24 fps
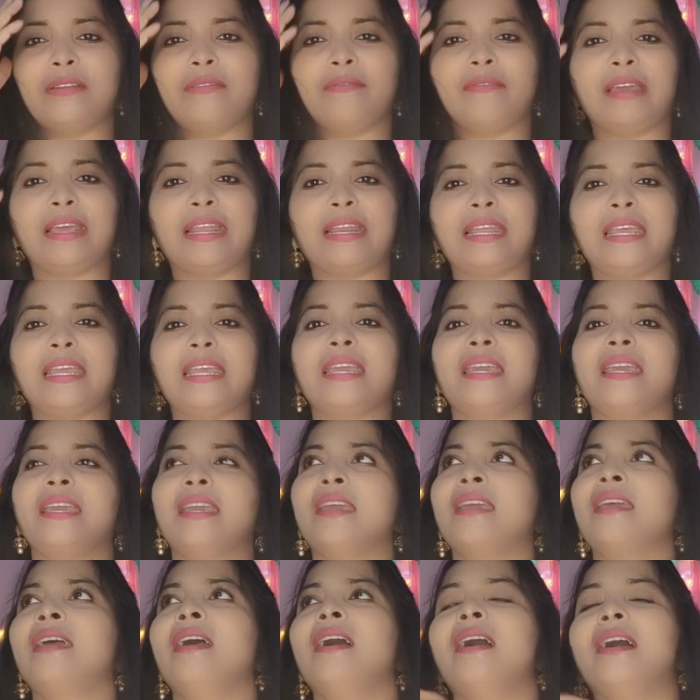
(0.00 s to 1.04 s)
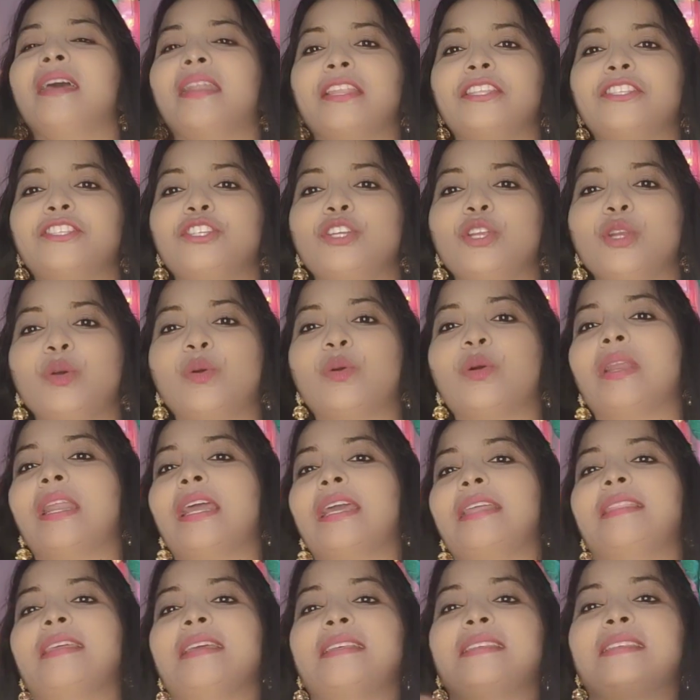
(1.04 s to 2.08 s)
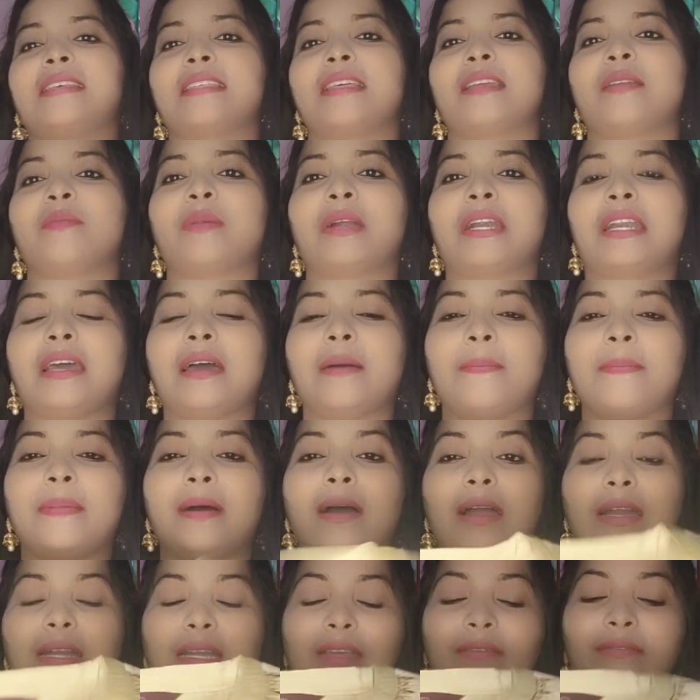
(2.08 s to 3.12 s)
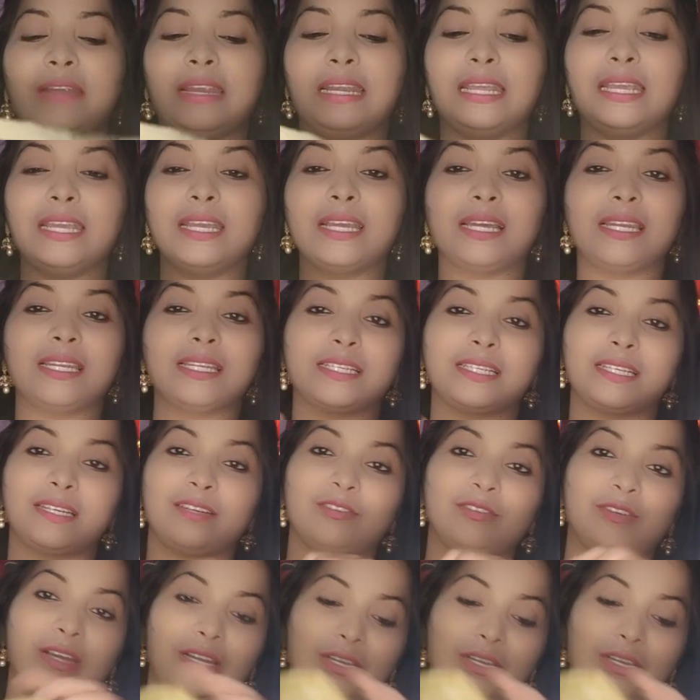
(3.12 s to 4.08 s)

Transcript: వెరీ రిచ్ లుక్ను అయితే ఇస్తుంది అనమాట పార్టీ వెడ్డింగ్ కలెక్షన్ ఉన్నట్టు